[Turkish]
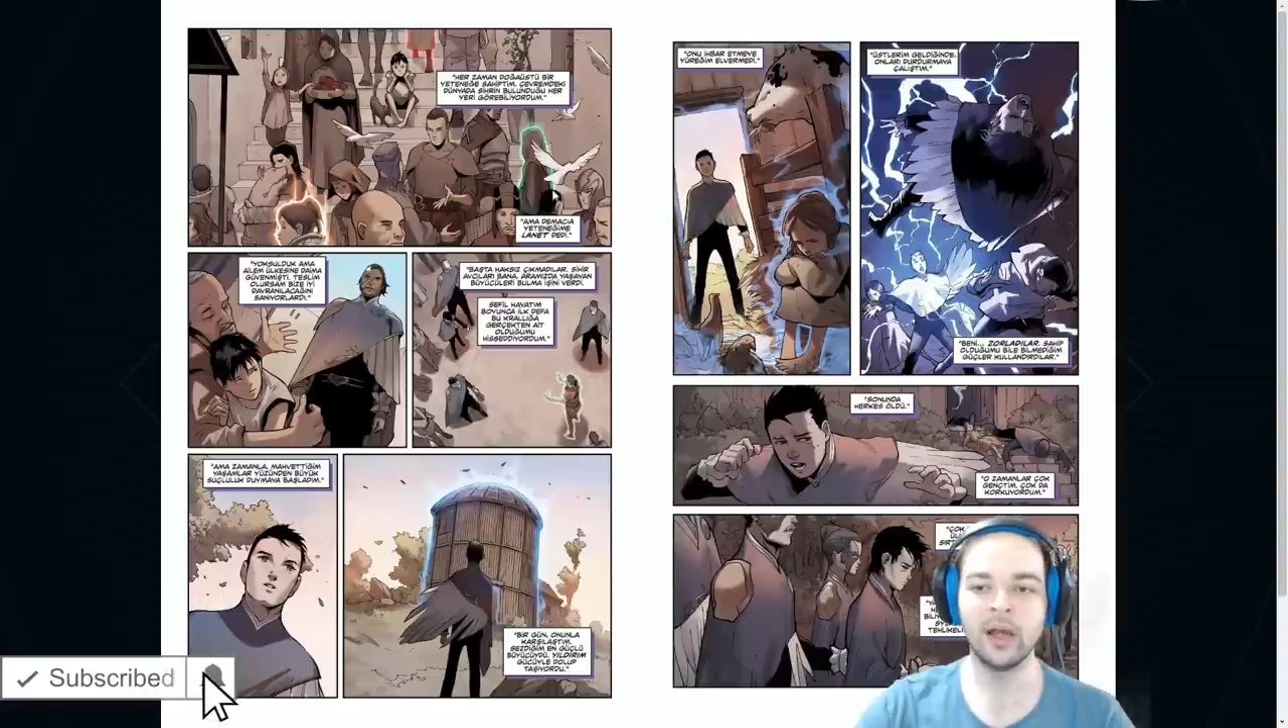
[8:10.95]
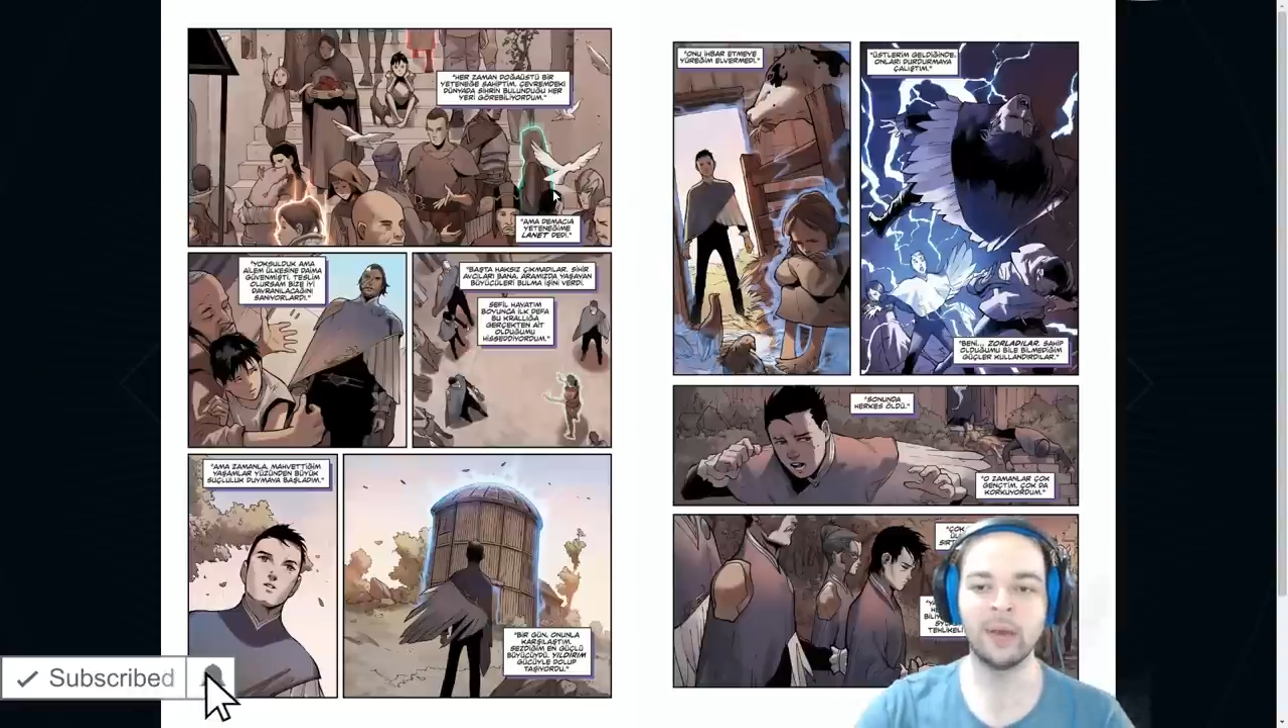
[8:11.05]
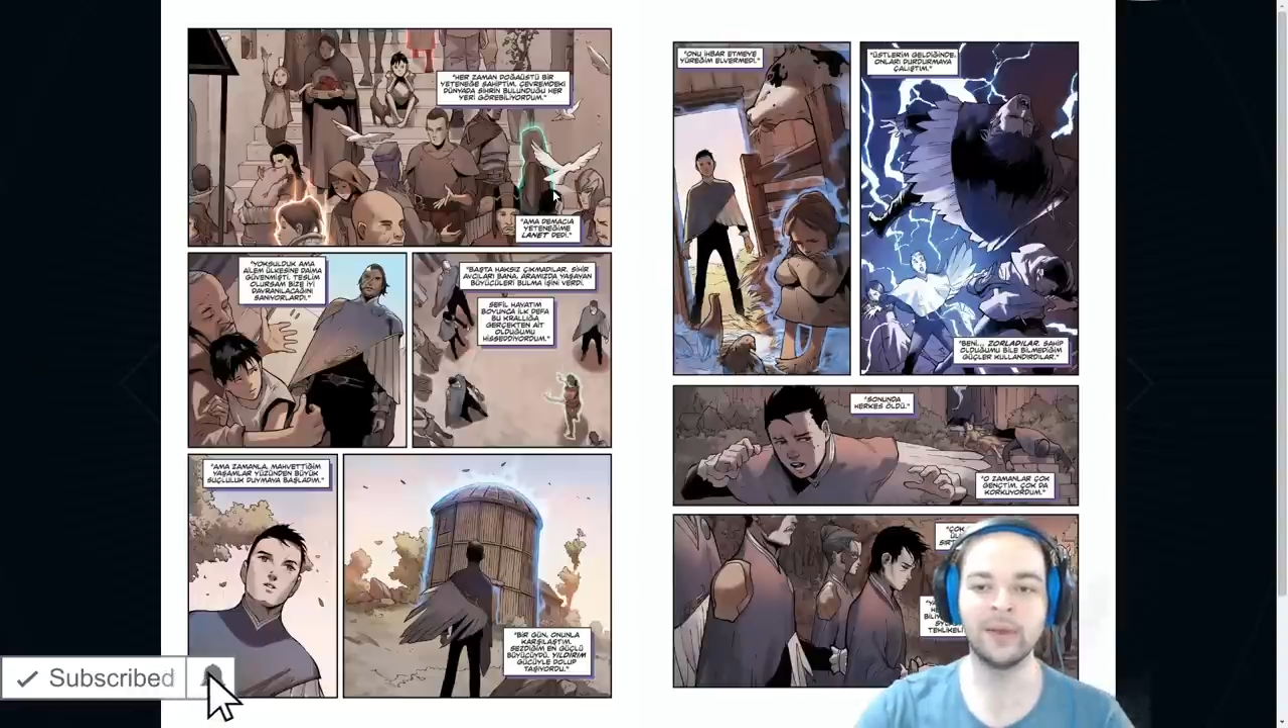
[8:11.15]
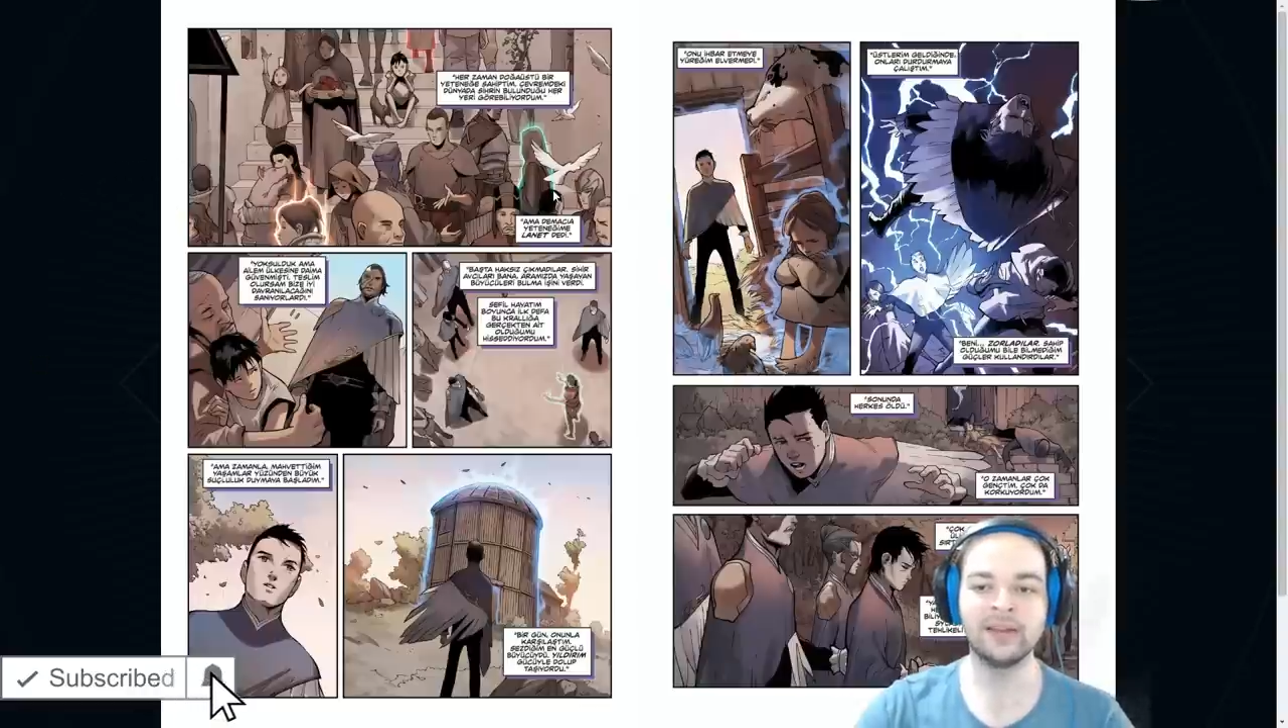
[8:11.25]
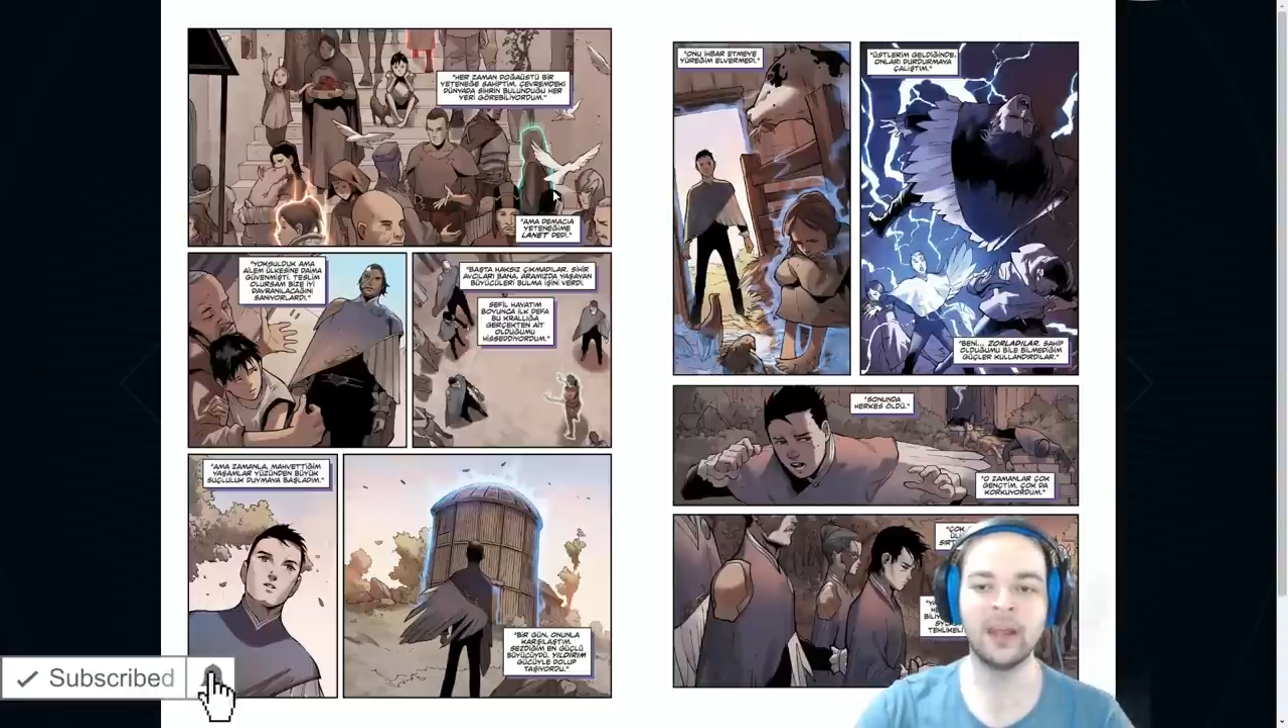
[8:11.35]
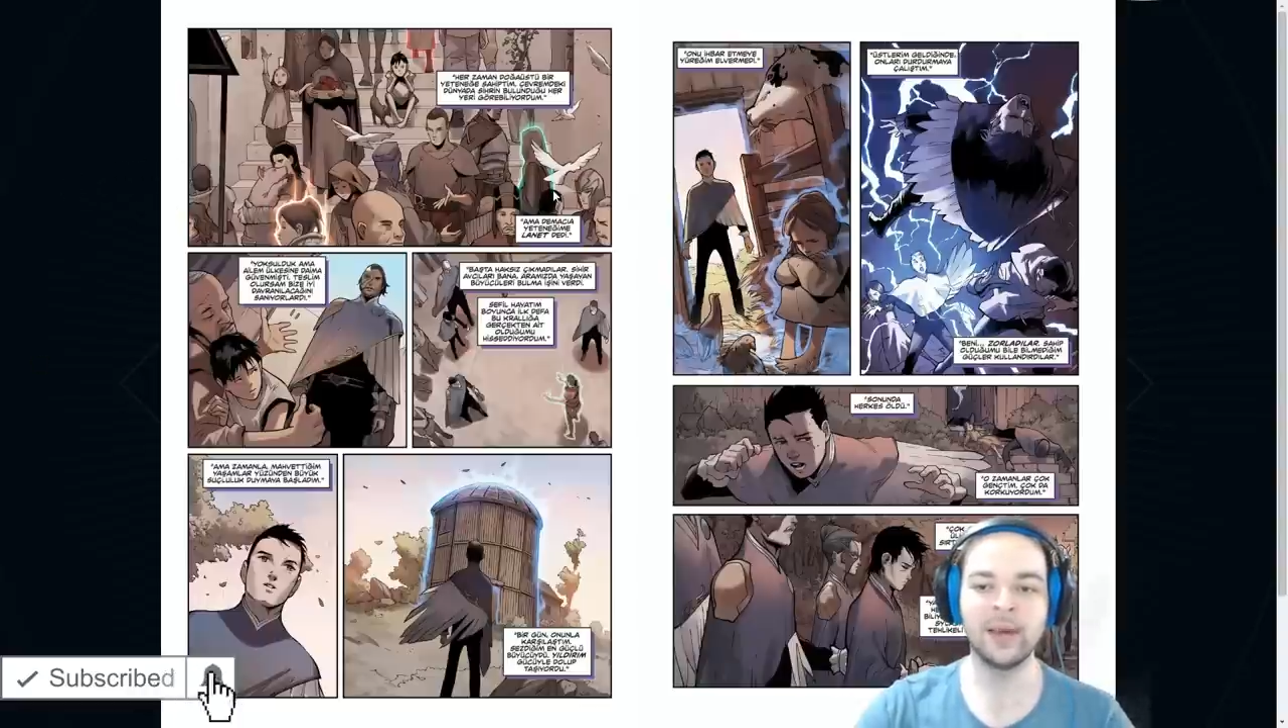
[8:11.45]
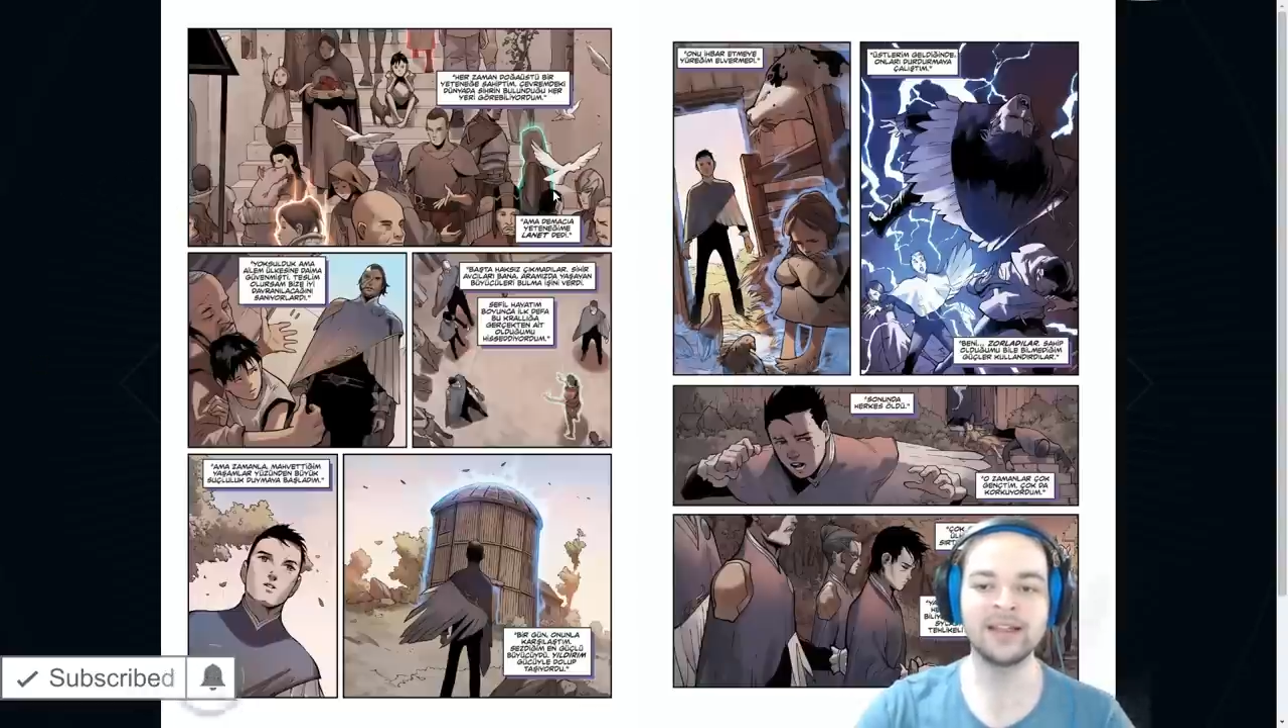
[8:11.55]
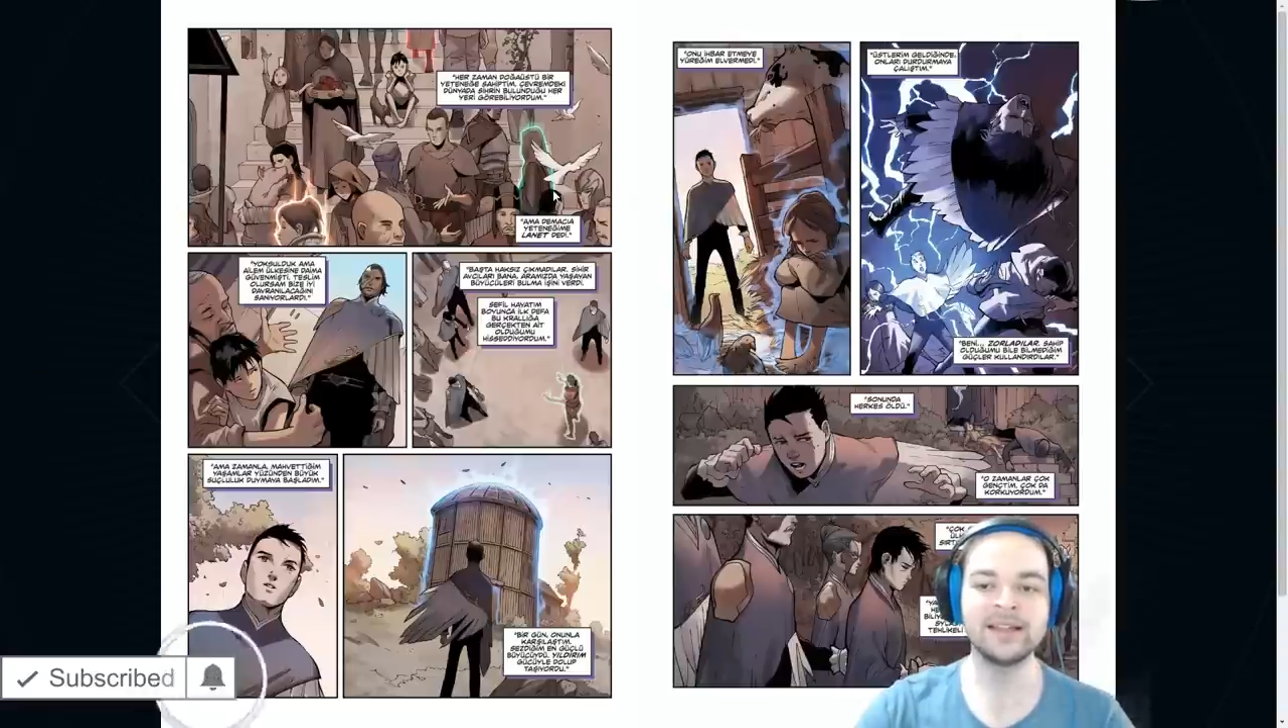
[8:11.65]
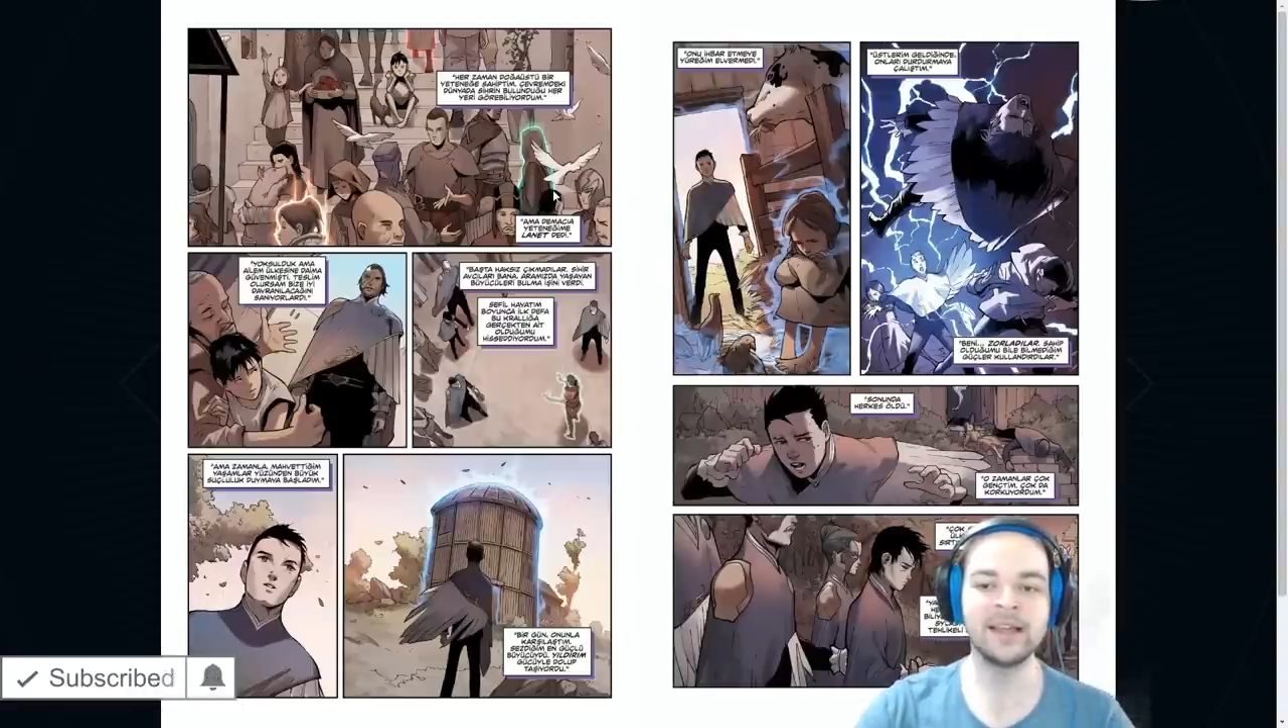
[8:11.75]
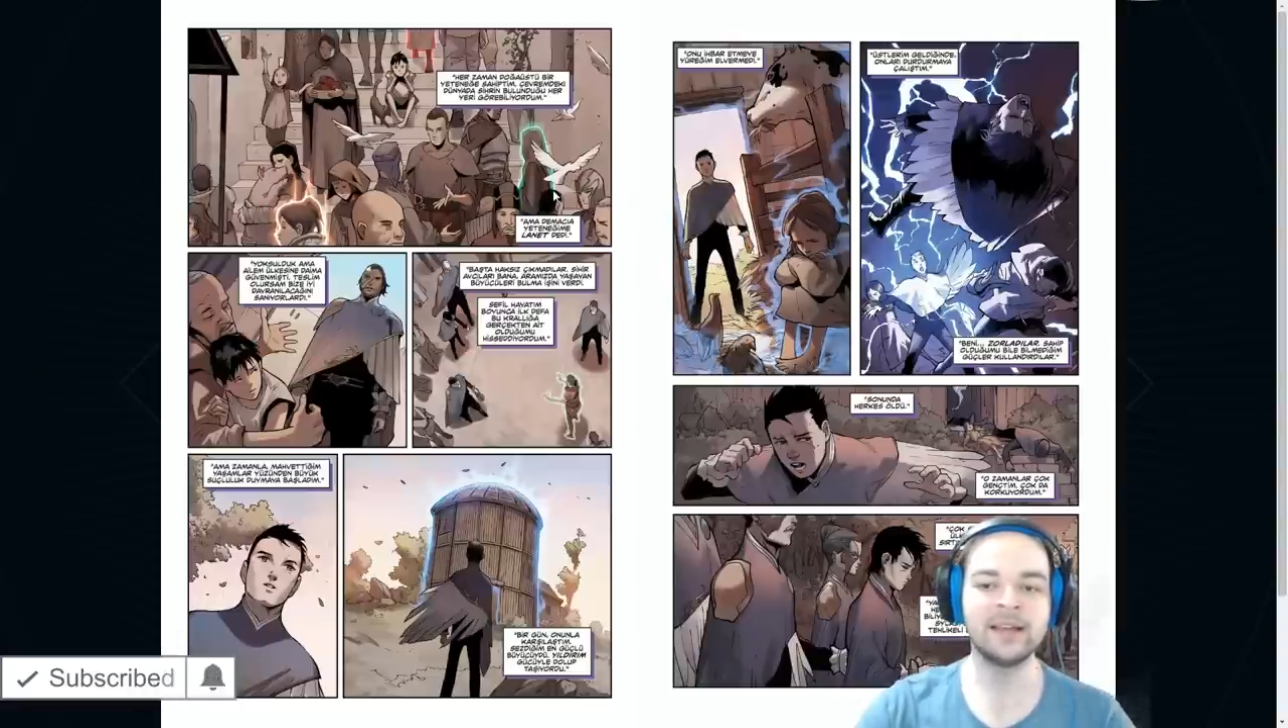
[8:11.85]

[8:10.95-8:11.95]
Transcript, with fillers: Ama Demasya